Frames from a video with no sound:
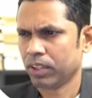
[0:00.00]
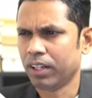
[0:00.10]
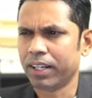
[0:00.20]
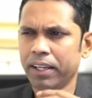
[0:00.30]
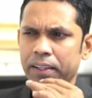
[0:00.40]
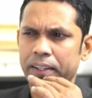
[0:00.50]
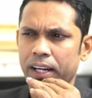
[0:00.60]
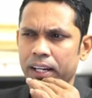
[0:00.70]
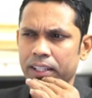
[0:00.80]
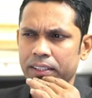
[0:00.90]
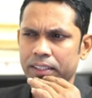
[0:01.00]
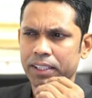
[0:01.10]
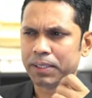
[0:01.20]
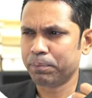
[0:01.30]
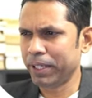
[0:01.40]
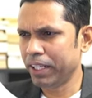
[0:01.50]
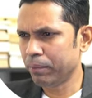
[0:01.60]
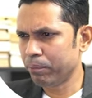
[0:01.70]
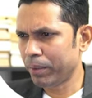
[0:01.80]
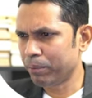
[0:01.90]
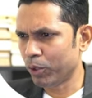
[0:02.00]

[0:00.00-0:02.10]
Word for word: अरे यार इस पीडीएफ में